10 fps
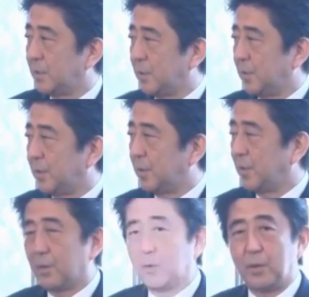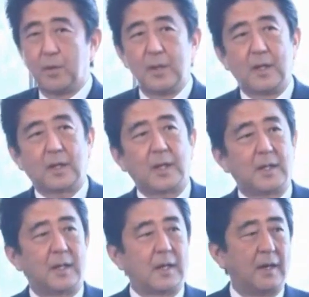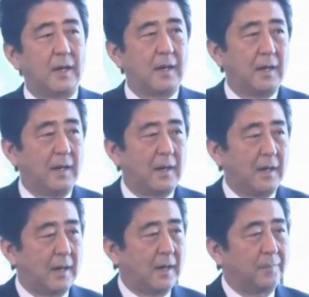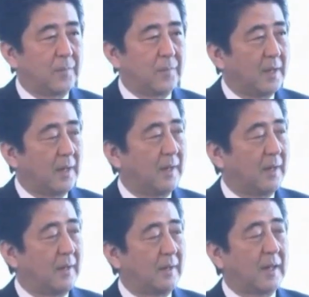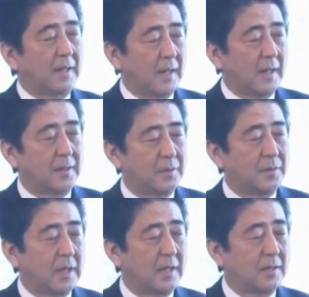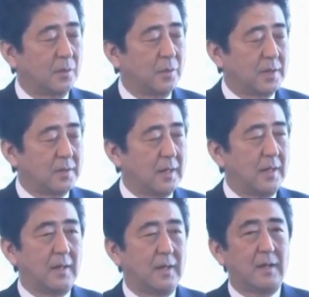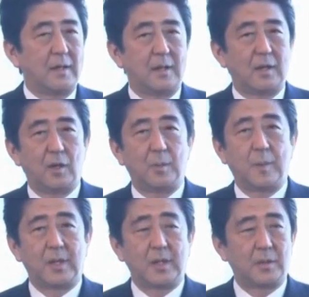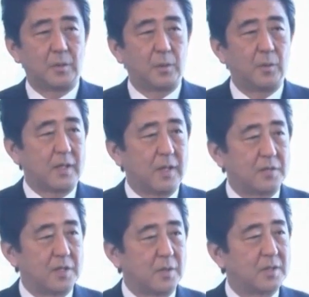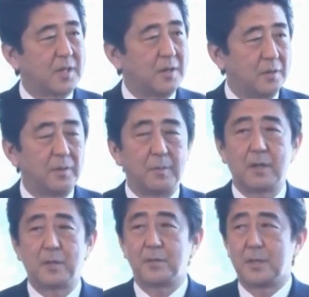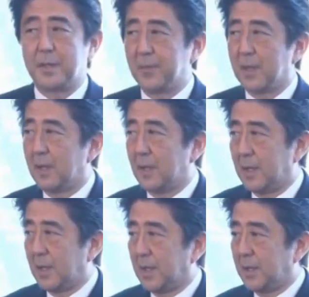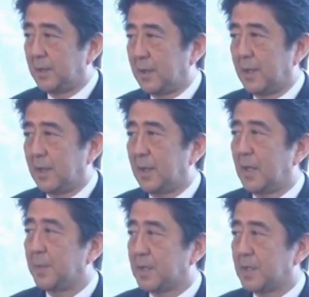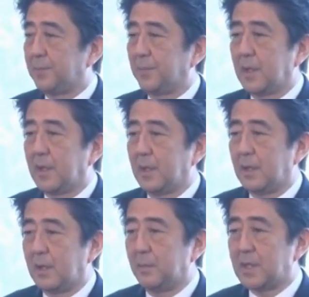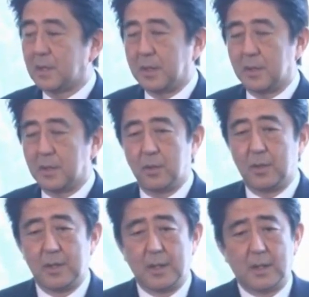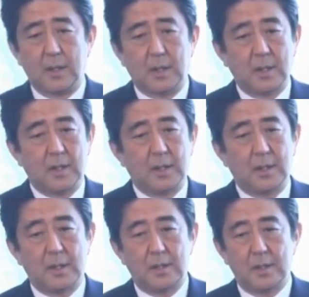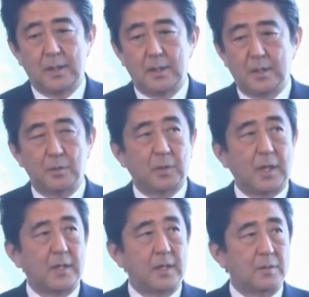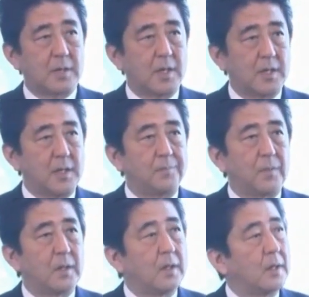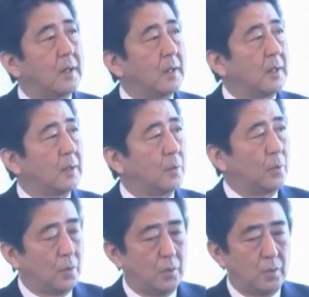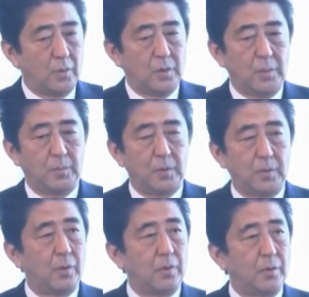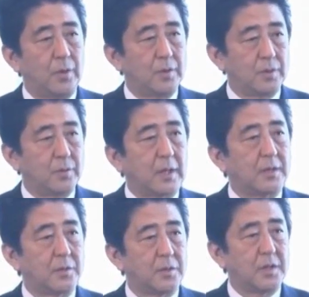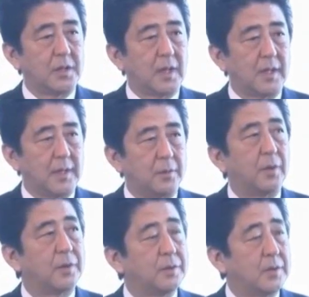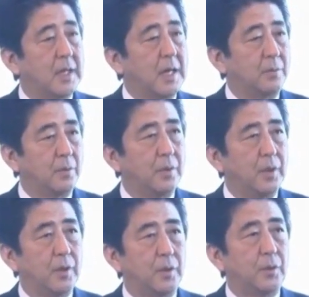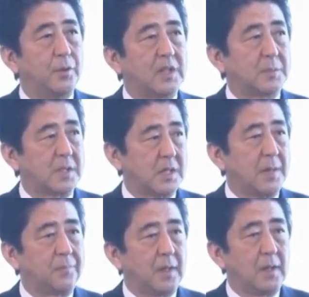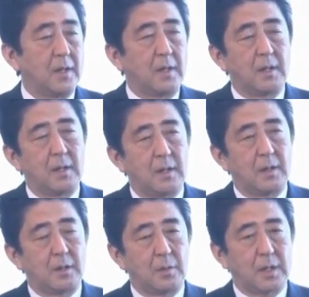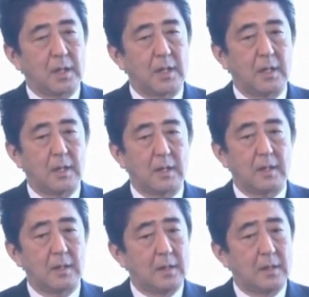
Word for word: の市場のこの快適なあ、えー、快適だったという感想をですね、えー、オバマ大統領ホワイトハウスにも伝えるというふうに、えー、言っていました、えーまあ、年の、えー、首脳会談の際に、えこの日本の技術を活用していただきたいという提案をいたしましたえこれから